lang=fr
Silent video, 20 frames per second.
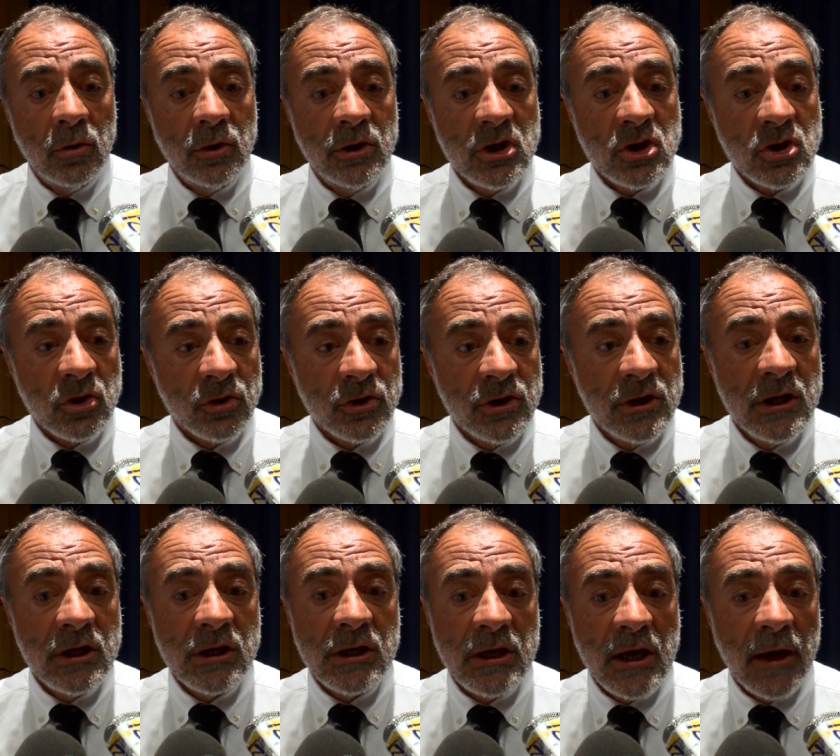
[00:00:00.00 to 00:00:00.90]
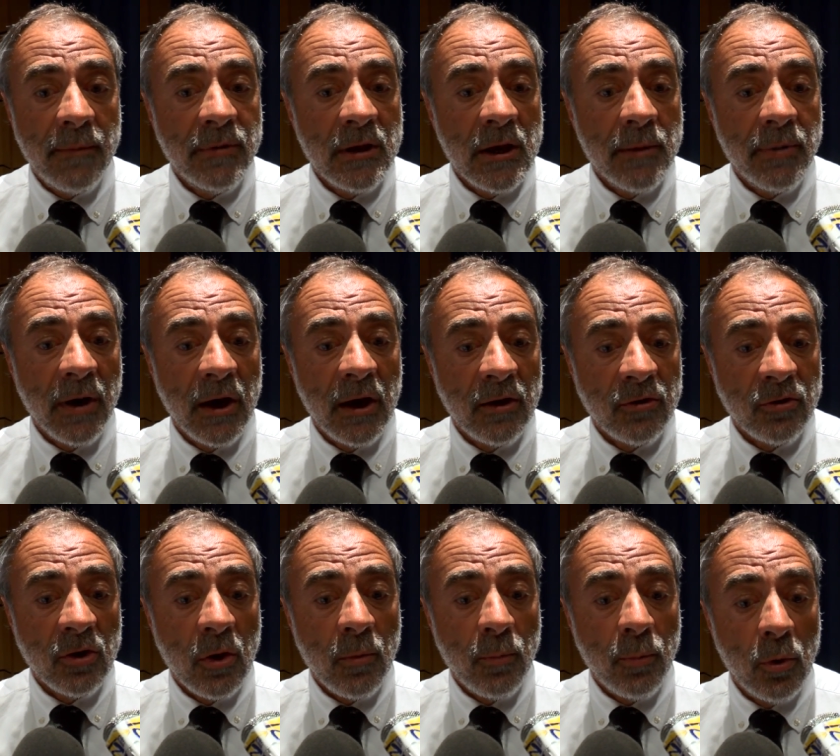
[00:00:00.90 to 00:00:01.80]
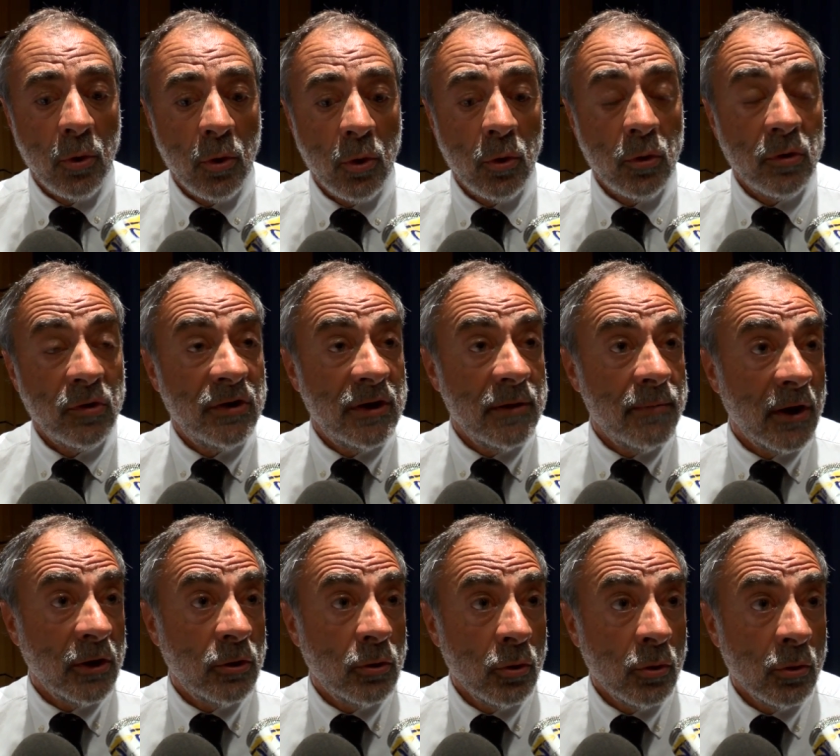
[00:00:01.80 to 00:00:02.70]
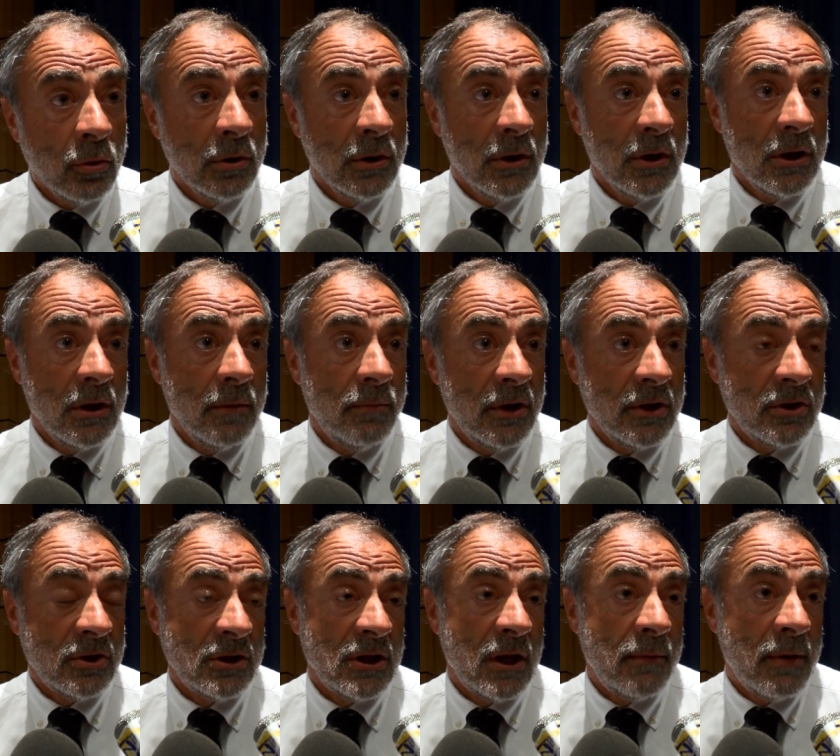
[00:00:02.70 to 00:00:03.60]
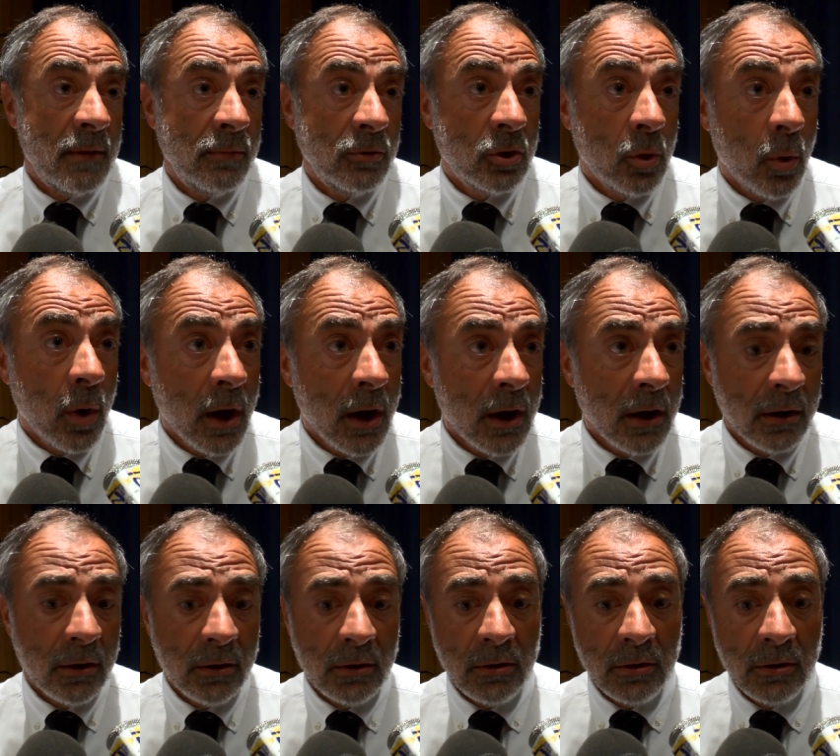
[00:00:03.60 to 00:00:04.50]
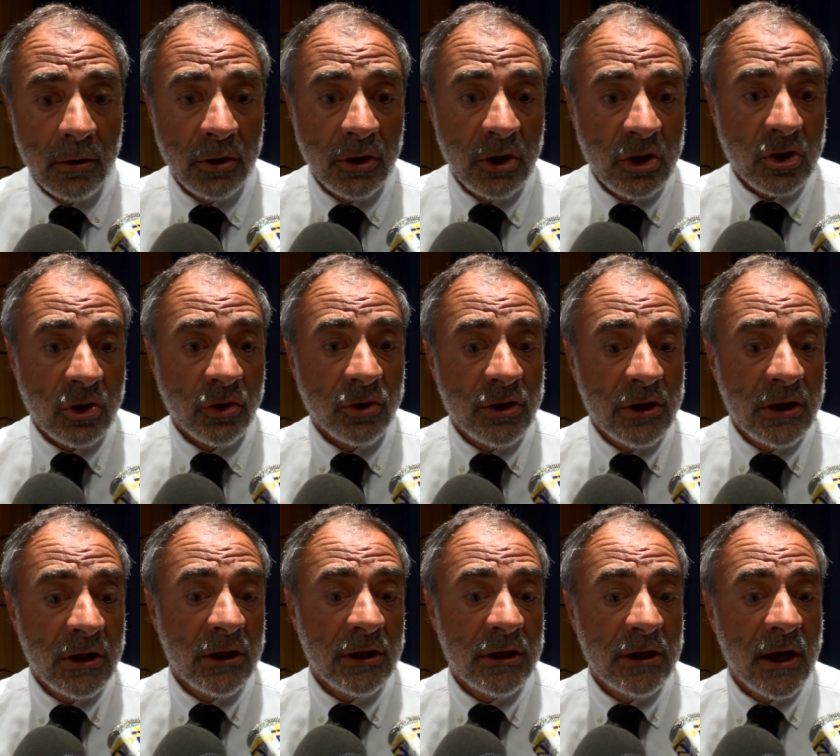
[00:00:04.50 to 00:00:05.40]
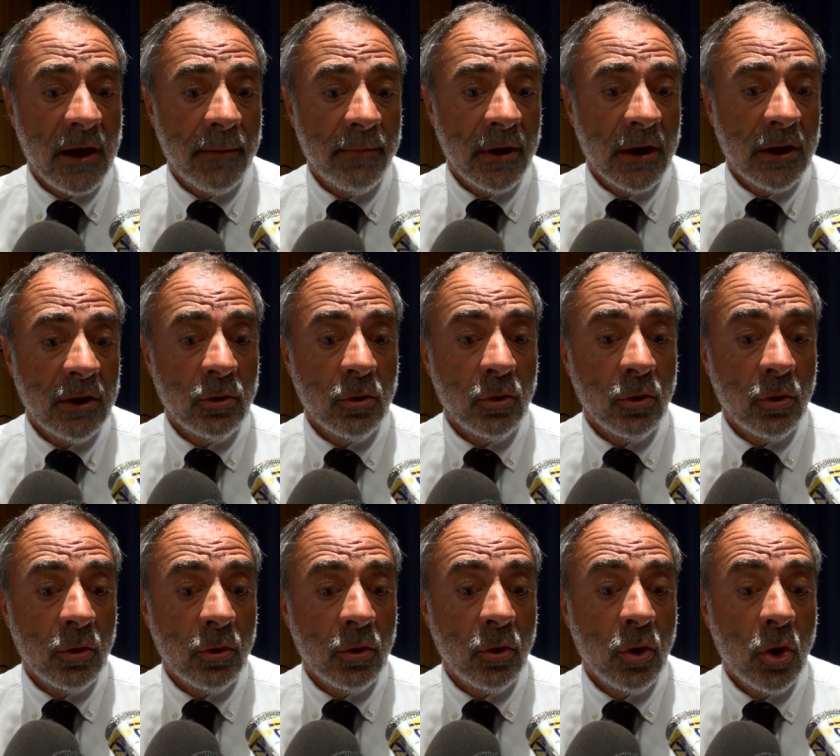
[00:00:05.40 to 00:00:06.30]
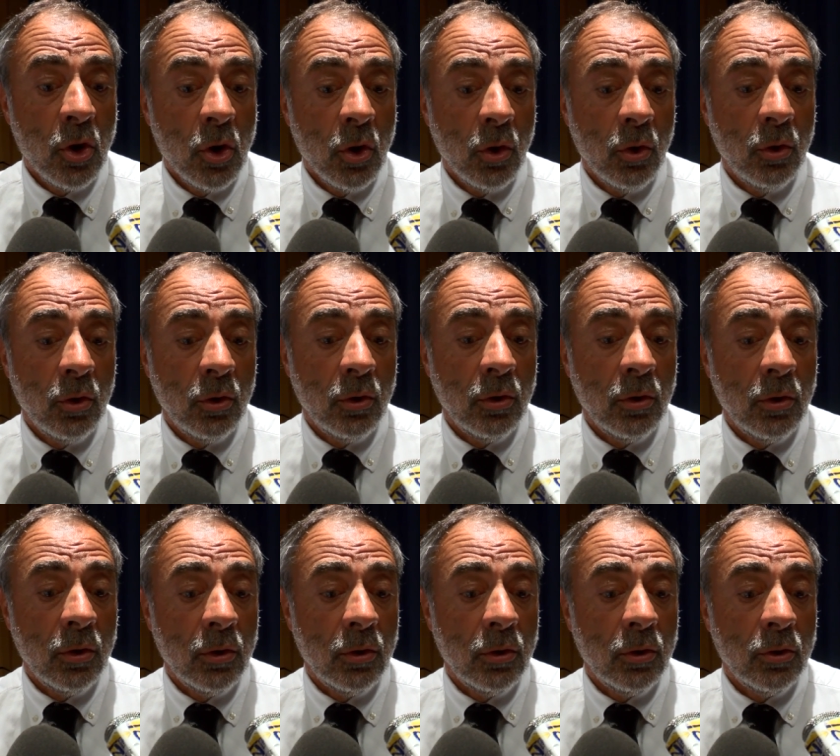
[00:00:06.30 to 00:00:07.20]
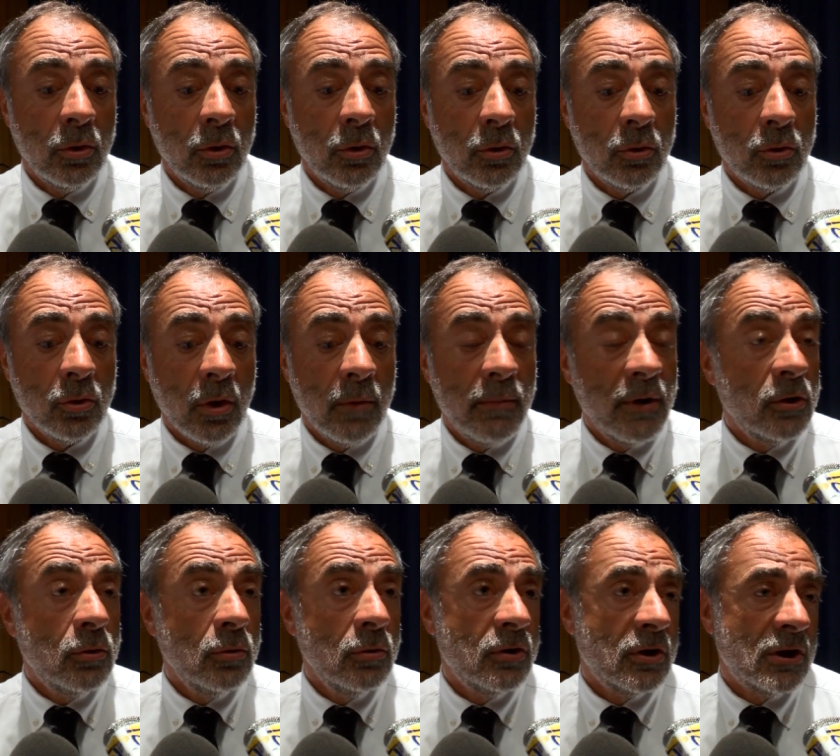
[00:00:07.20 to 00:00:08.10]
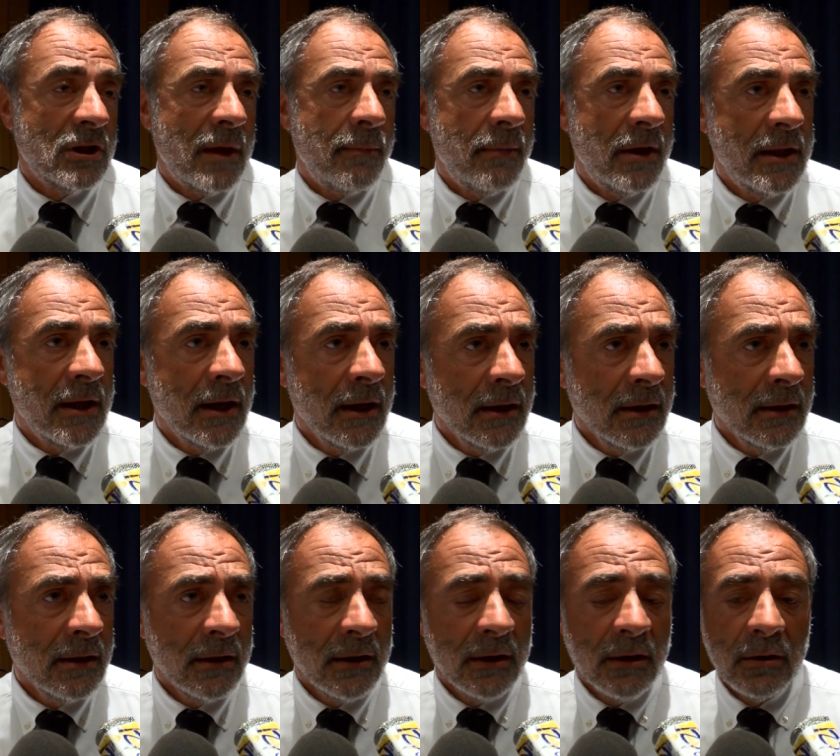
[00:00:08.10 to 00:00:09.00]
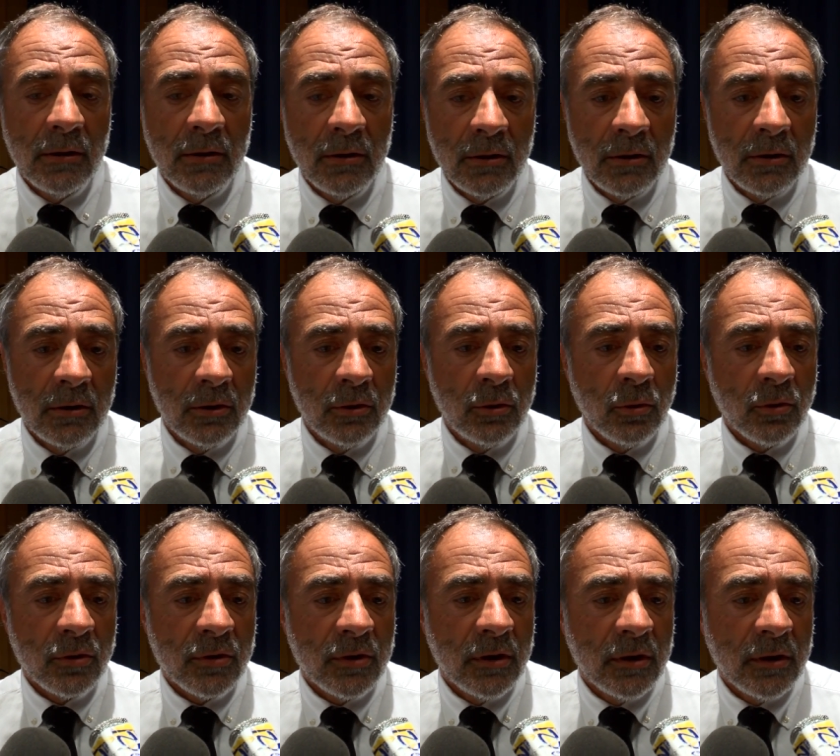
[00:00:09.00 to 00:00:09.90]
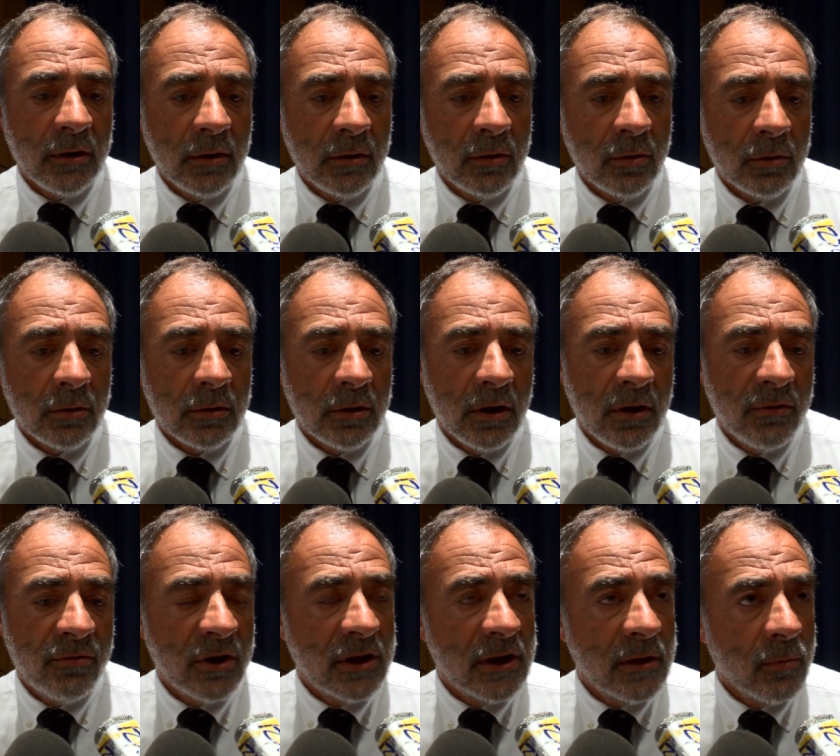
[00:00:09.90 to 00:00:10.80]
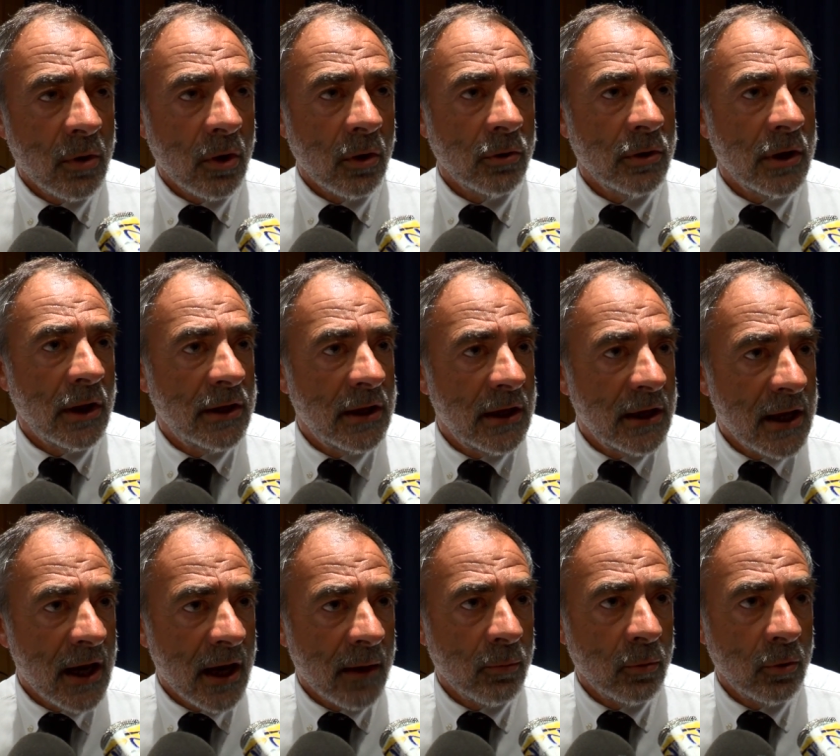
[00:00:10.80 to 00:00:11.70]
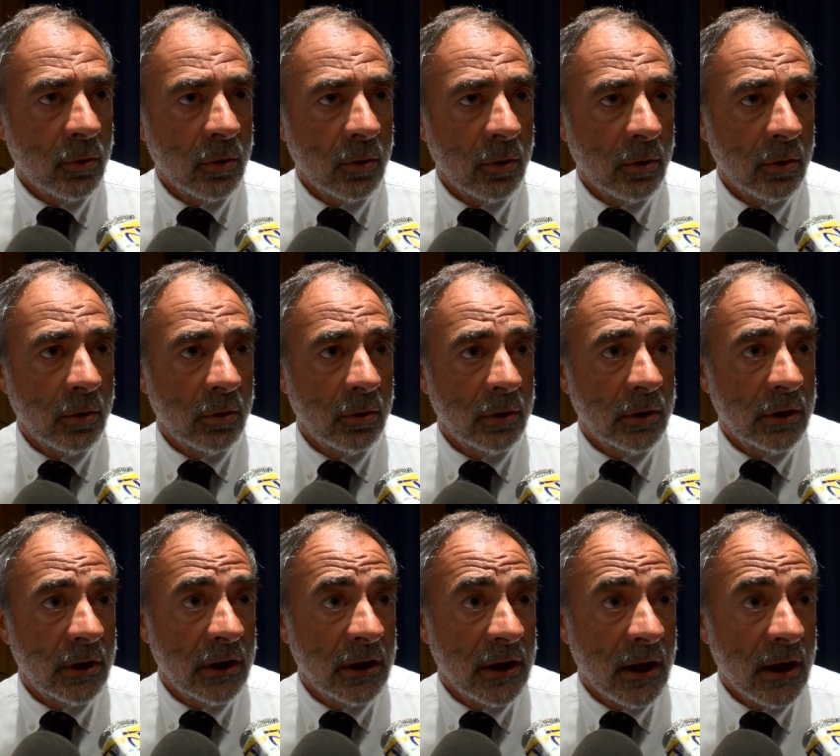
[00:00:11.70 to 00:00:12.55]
des chantiers qui amenaient par exemple 6 bateaux, eh bien, ils en même 3, des chantiers qui amènent euh, trois bateaux, ils en amènent un. Euh, donc, donc effectivement, on a des gammes, euh, des